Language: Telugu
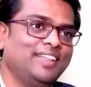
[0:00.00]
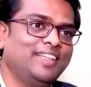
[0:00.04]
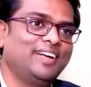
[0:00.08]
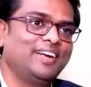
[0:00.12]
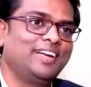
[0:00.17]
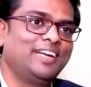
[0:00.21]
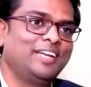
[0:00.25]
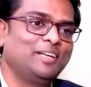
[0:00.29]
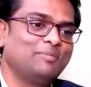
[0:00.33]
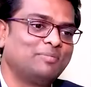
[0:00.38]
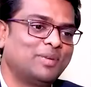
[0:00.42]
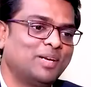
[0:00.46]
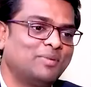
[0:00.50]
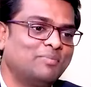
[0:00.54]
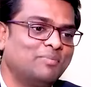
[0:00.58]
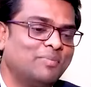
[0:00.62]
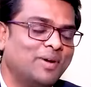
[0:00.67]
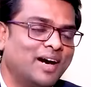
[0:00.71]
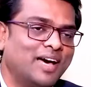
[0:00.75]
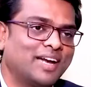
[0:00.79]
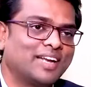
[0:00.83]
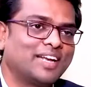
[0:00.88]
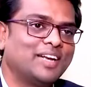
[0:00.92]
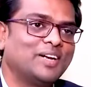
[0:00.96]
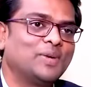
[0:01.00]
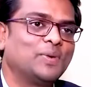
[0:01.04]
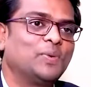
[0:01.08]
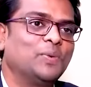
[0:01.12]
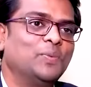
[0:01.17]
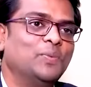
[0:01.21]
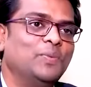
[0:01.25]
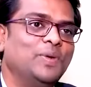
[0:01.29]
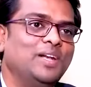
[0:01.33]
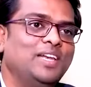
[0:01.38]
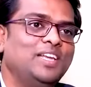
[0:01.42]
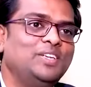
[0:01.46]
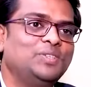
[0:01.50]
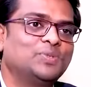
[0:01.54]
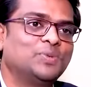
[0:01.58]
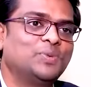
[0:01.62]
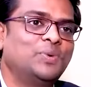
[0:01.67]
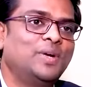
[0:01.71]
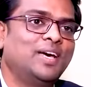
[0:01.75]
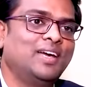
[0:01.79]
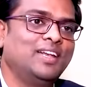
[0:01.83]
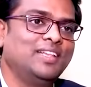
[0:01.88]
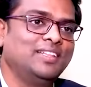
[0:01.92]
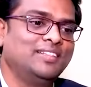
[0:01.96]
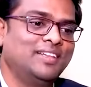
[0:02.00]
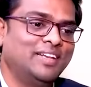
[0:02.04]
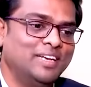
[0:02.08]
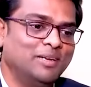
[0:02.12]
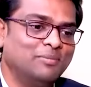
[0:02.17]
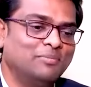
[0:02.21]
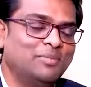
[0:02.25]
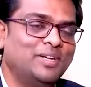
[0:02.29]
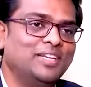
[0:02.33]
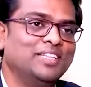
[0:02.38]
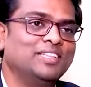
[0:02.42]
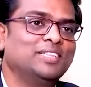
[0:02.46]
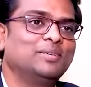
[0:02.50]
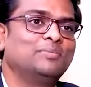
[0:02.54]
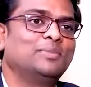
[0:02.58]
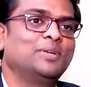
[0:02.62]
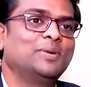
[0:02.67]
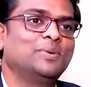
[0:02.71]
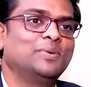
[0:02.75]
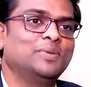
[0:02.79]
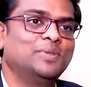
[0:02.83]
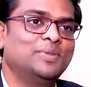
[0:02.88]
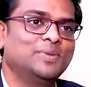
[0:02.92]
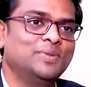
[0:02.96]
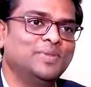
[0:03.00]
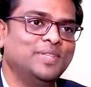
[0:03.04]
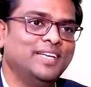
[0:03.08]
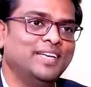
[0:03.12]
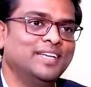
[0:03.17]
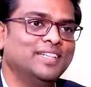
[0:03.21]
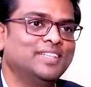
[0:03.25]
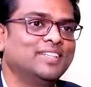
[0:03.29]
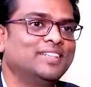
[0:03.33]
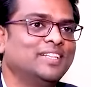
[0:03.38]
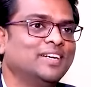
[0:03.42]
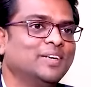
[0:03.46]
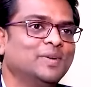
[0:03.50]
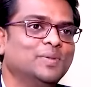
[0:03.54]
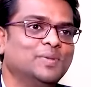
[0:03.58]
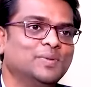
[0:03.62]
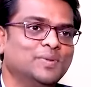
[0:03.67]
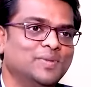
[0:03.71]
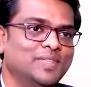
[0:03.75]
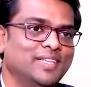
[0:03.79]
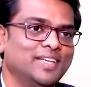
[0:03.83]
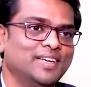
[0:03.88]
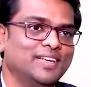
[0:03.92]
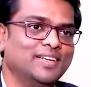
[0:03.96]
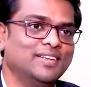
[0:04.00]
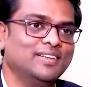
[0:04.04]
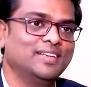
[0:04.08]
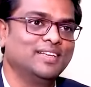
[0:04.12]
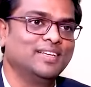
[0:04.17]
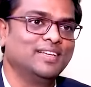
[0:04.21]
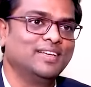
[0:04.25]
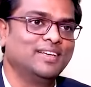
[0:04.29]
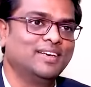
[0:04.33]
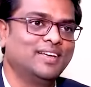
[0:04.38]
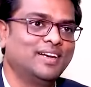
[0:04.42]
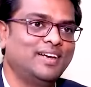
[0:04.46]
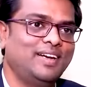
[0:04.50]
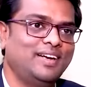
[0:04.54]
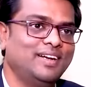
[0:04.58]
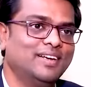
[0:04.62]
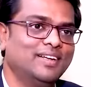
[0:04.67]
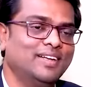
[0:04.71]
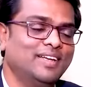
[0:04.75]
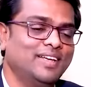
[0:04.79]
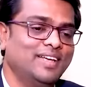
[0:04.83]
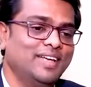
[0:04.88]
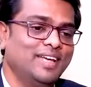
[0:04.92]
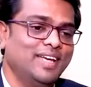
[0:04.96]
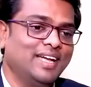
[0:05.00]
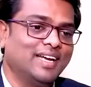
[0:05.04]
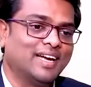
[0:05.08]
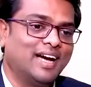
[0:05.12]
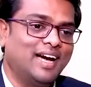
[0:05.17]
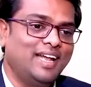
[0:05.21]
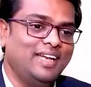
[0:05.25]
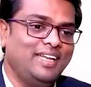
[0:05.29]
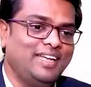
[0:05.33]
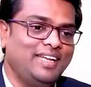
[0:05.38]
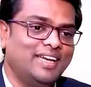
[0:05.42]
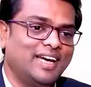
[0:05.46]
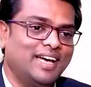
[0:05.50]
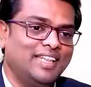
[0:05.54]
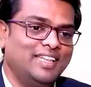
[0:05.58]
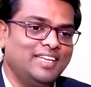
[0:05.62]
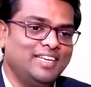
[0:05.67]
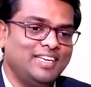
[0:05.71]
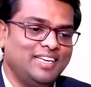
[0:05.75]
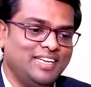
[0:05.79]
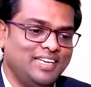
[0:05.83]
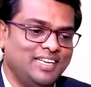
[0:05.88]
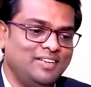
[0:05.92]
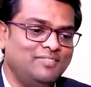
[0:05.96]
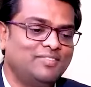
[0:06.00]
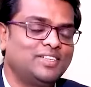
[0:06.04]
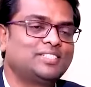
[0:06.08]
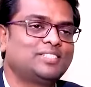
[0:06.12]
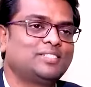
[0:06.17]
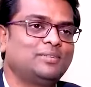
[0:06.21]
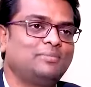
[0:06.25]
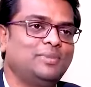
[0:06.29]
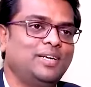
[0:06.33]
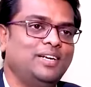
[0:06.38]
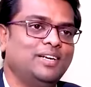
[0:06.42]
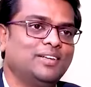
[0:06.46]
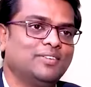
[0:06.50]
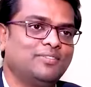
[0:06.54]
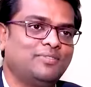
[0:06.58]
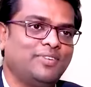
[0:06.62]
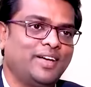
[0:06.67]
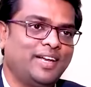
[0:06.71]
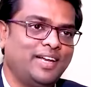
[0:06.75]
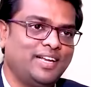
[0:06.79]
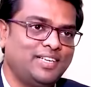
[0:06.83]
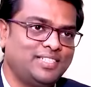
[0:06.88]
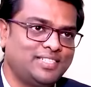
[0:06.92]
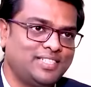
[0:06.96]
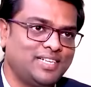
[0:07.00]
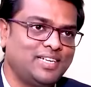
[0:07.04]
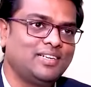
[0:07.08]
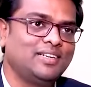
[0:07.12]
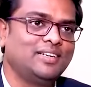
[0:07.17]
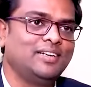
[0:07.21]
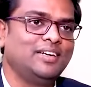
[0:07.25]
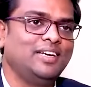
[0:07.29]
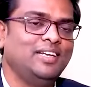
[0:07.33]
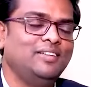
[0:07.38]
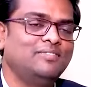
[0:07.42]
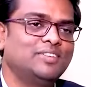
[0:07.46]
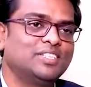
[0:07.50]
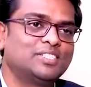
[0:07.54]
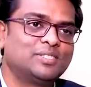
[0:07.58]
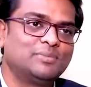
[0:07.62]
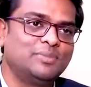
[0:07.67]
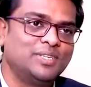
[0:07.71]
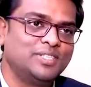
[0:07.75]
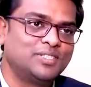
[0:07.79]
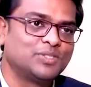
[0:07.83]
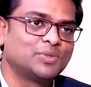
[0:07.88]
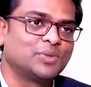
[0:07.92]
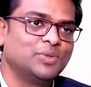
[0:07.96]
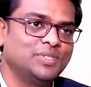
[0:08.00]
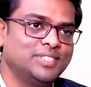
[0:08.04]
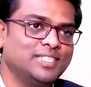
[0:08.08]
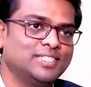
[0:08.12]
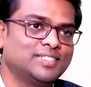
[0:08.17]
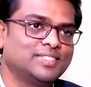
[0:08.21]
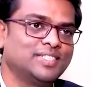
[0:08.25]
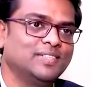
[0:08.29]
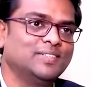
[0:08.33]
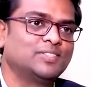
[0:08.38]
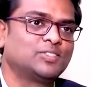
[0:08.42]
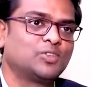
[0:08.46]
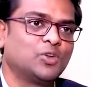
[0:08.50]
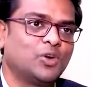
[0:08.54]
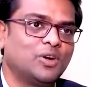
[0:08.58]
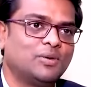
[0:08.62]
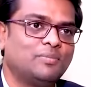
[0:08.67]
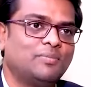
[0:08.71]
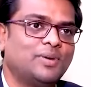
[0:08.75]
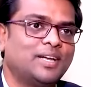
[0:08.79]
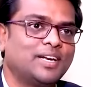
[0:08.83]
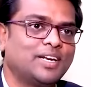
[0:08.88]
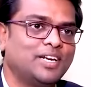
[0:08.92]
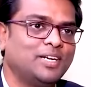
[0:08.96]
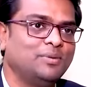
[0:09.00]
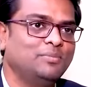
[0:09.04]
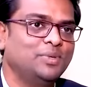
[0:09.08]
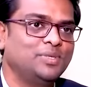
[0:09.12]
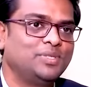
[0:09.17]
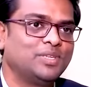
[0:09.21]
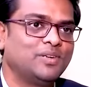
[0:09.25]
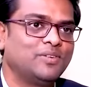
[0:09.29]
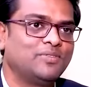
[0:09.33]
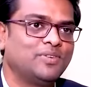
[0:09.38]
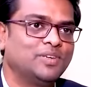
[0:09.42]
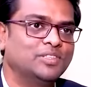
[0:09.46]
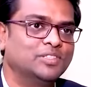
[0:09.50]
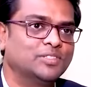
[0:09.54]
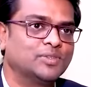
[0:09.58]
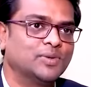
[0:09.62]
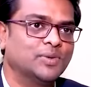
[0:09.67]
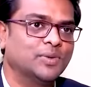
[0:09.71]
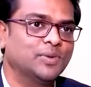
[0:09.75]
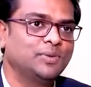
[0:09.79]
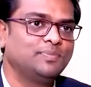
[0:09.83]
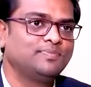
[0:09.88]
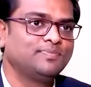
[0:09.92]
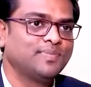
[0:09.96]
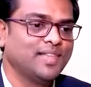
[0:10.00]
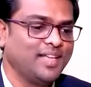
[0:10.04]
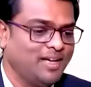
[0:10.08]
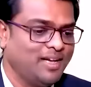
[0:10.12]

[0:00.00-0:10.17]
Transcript: ఎందుకంటే మనం మార్కెట్లోకి వెళ్ళి చూడాలి దాని నెంబర్ ఎంత పెరుగుతుంది ఎంత తగ్గుతుంది అని రైట్ కానీ అదే ఇన్వెస్ట్మెంట్ ఫైనాన్షియల్ ఇన్వెస్ట్మెంట్స్కి వచ్చేస్తే స్టాక్ మార్కెట్ మ్యూచువల్ ఫండ్స్లో